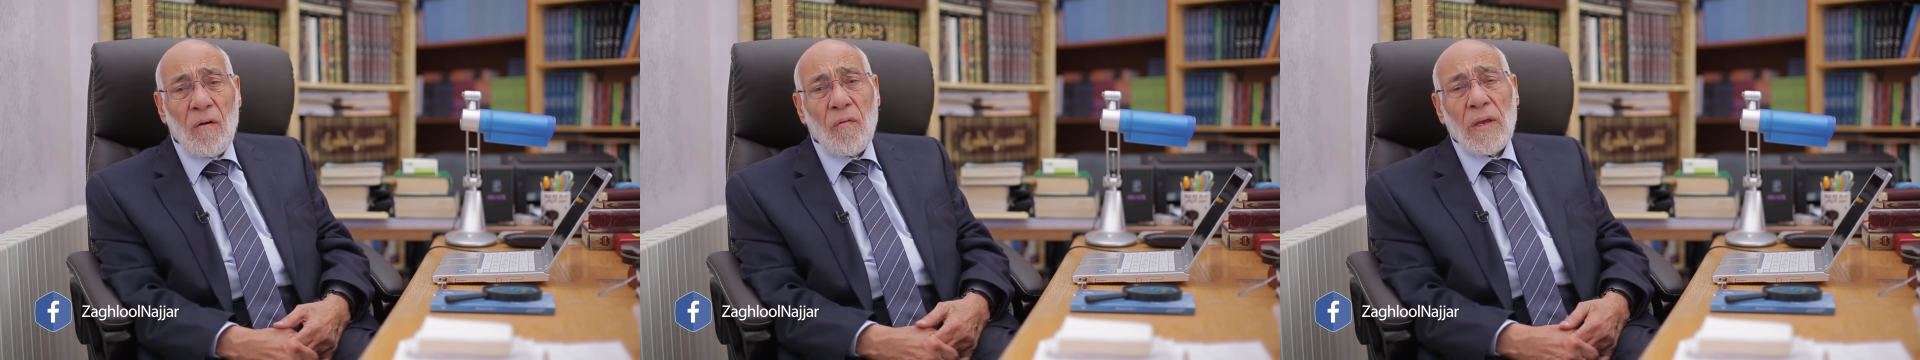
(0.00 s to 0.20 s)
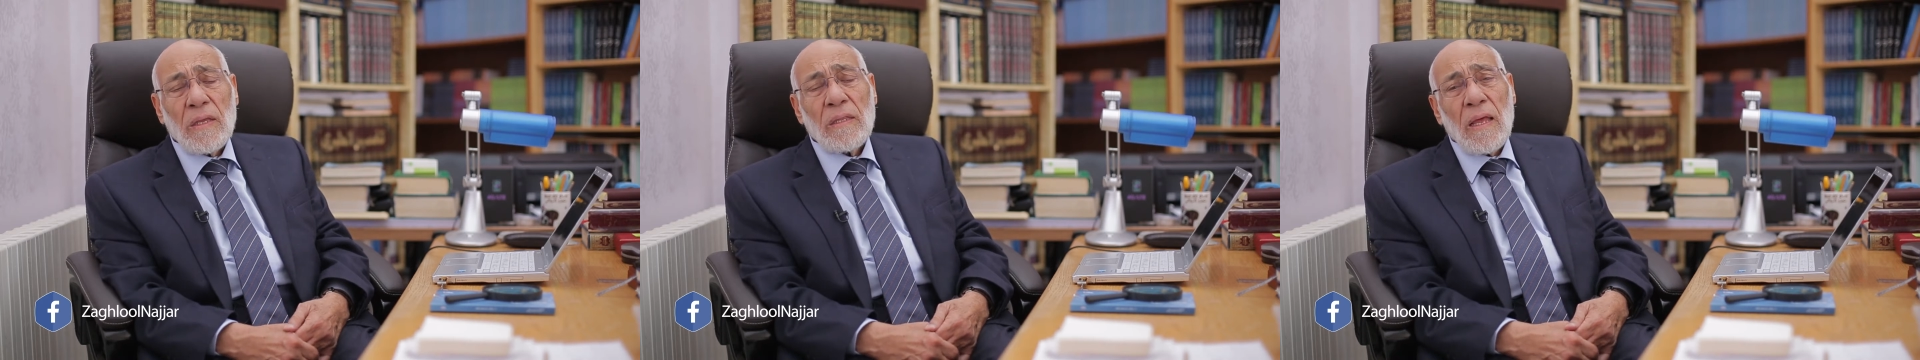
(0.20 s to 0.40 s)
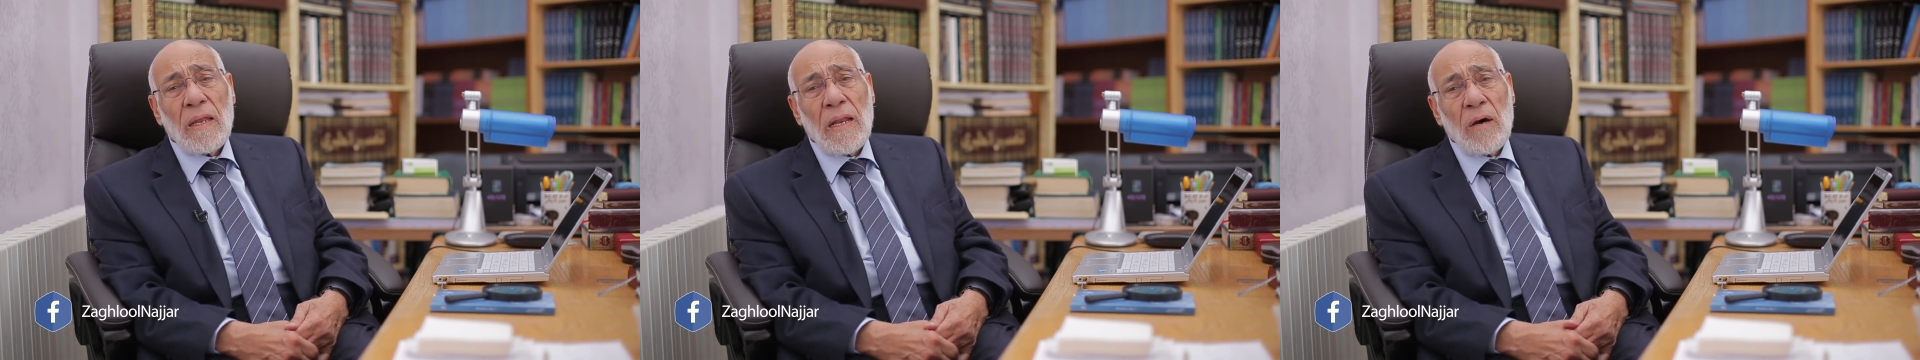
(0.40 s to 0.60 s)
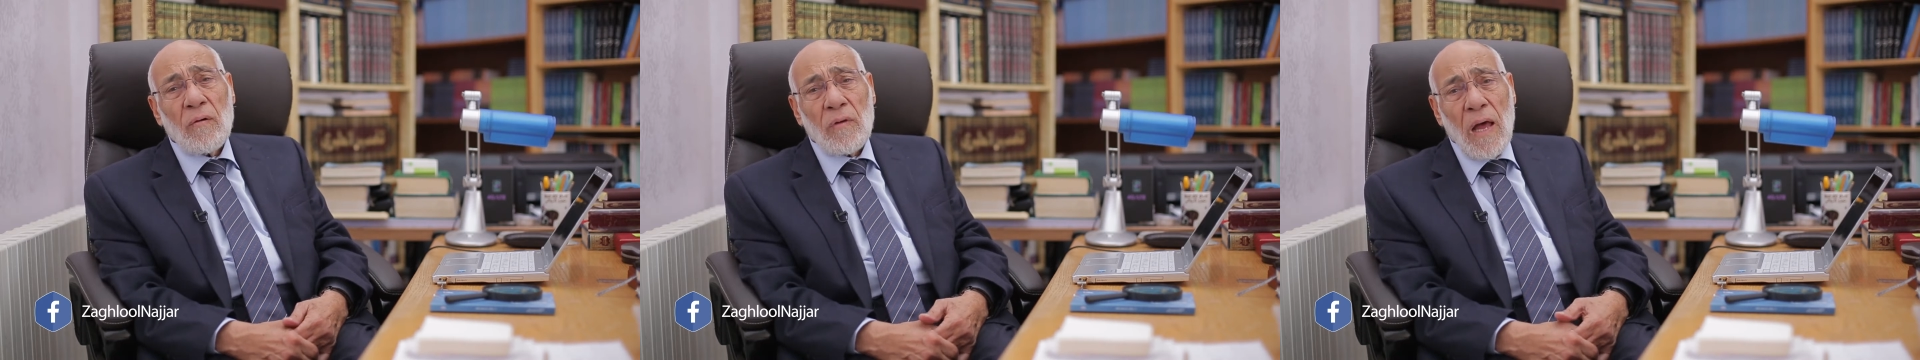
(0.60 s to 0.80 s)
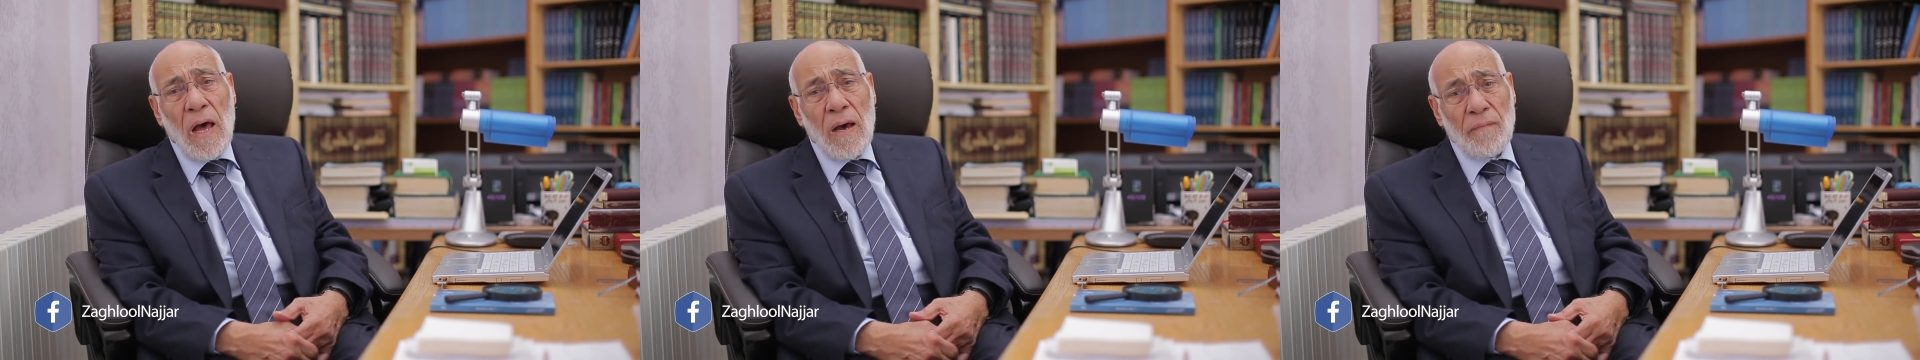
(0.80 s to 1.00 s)
وانا
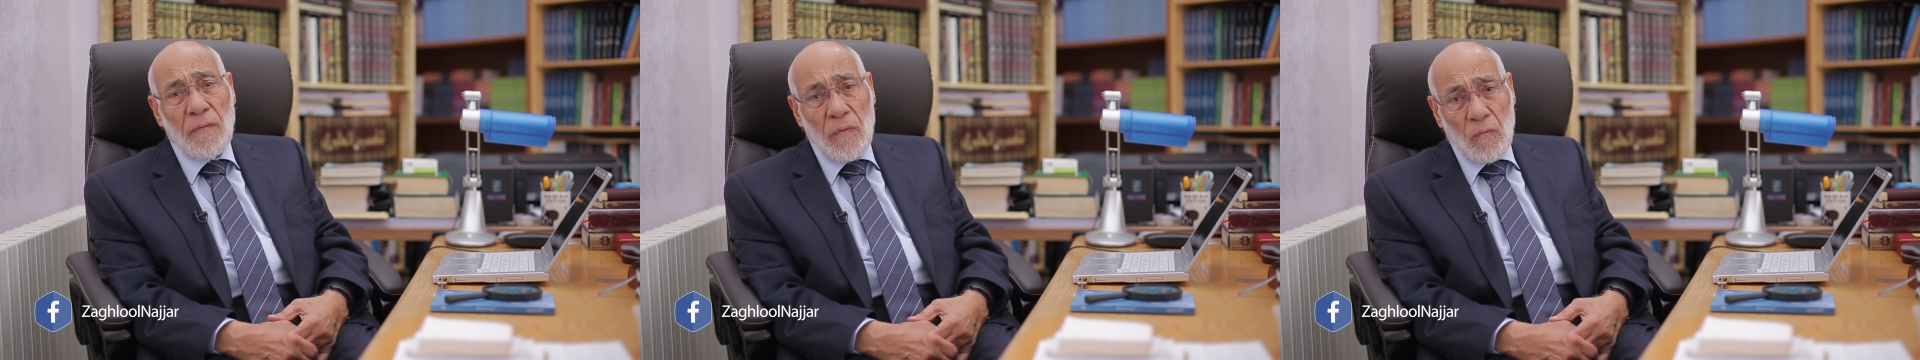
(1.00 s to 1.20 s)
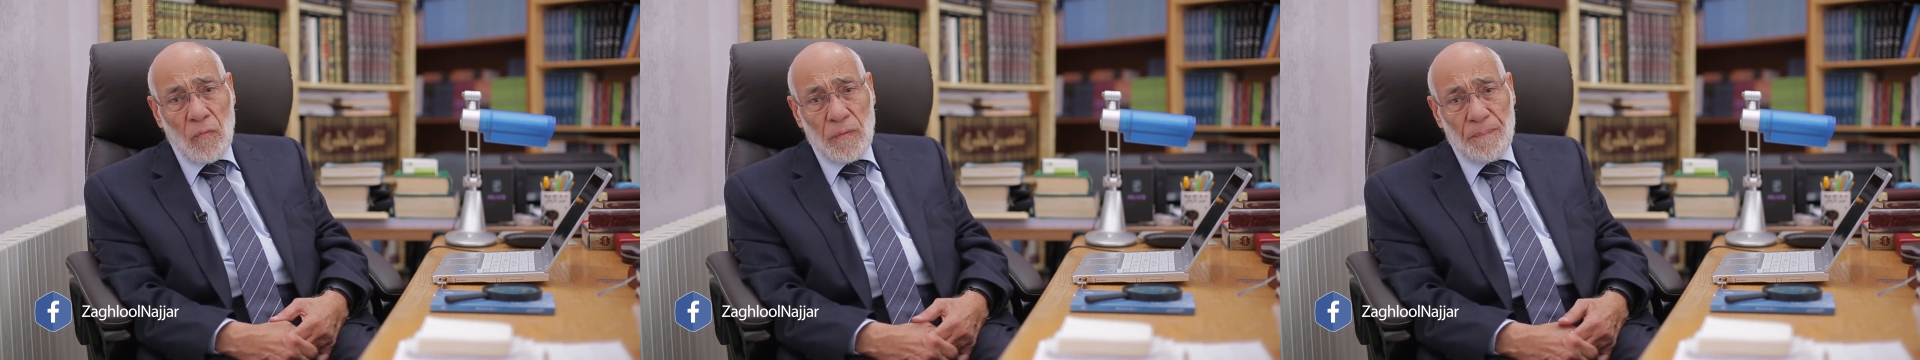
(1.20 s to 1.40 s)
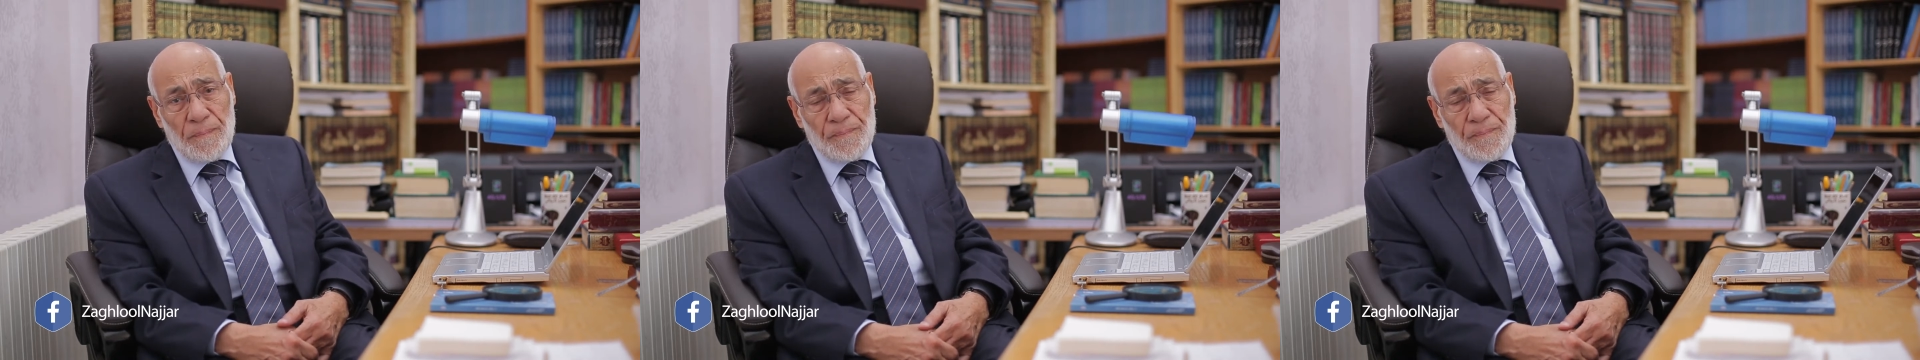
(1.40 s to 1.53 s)
له لحافظون